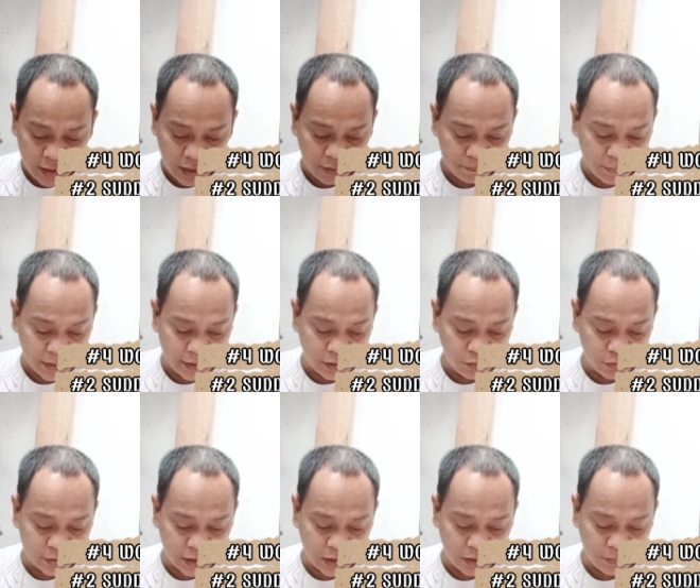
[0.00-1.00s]
Ang
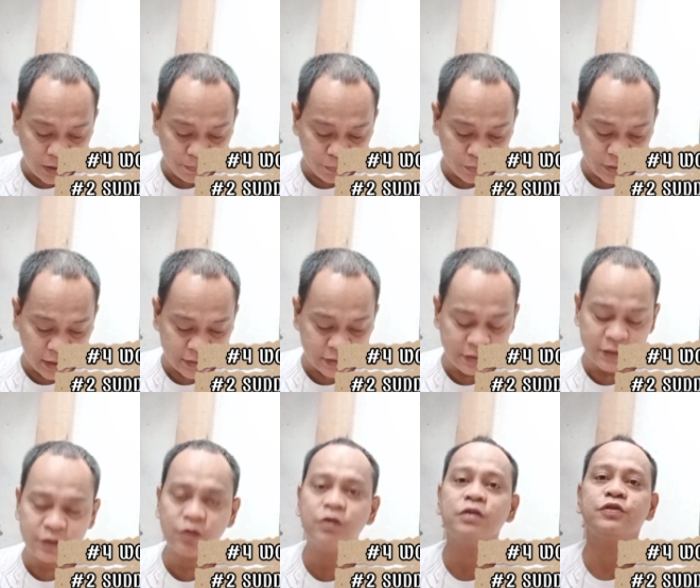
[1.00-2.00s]
panigunda naman po natin
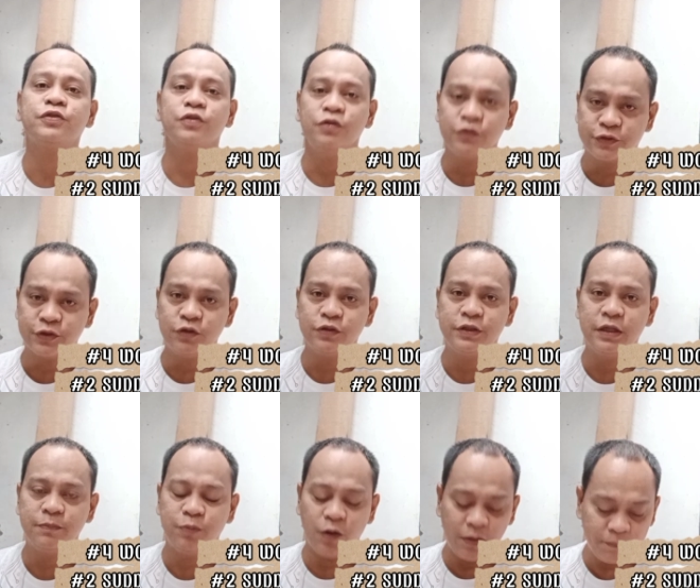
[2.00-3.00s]
dito yung sunod-sunod
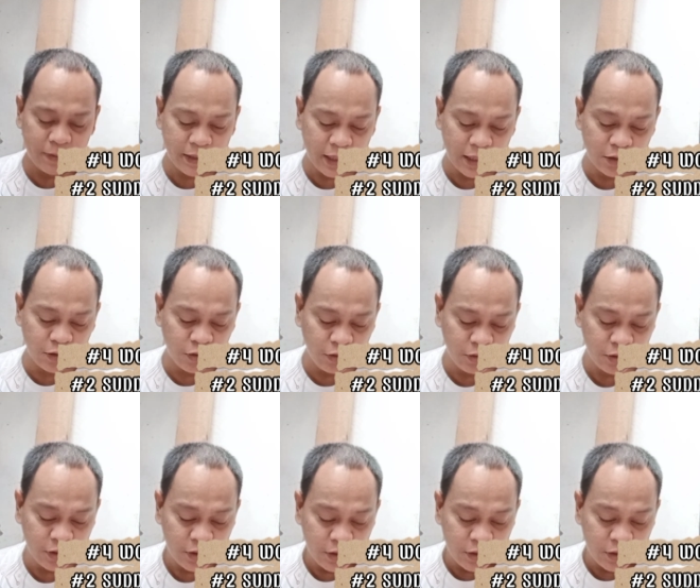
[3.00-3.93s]
din po ang panalo